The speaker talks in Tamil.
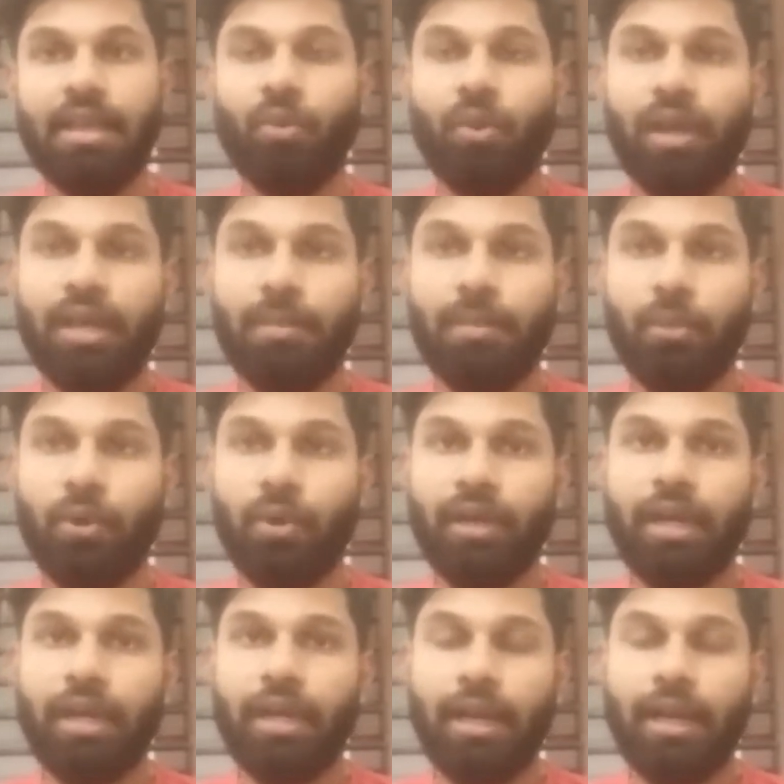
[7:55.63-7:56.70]
உலக
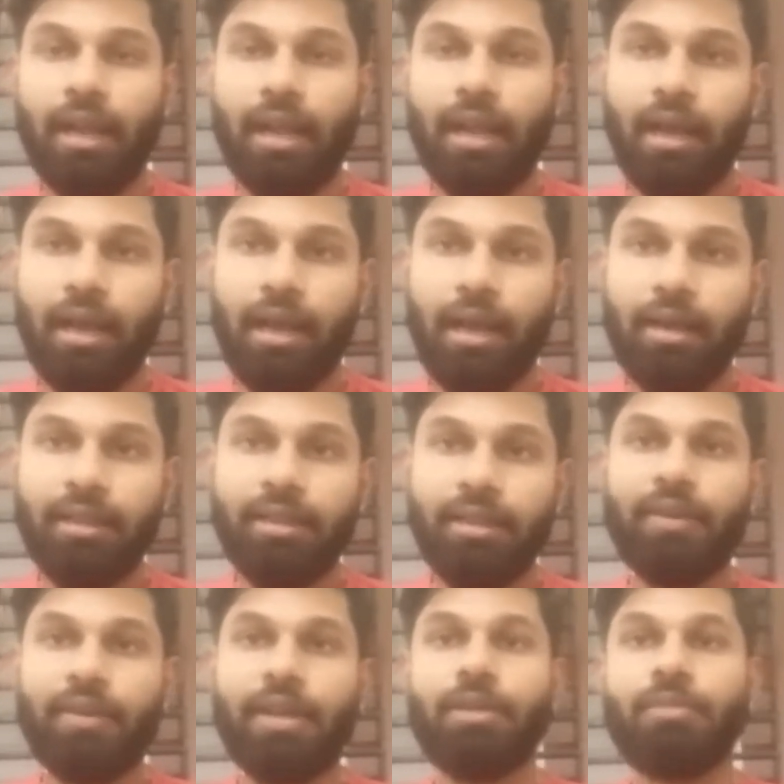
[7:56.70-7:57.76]
பொருட்களில் எல்லாத
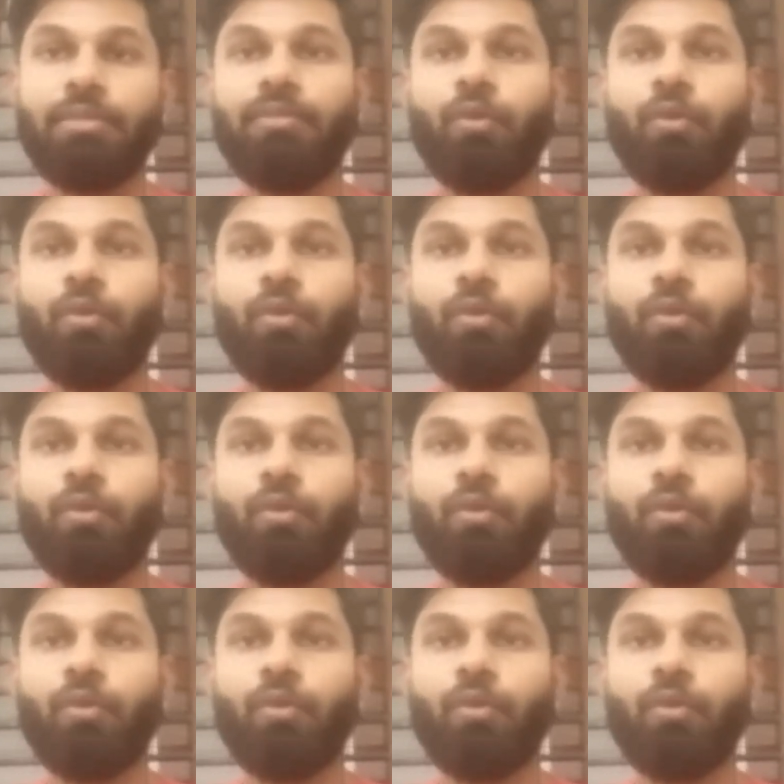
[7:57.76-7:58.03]
விடம்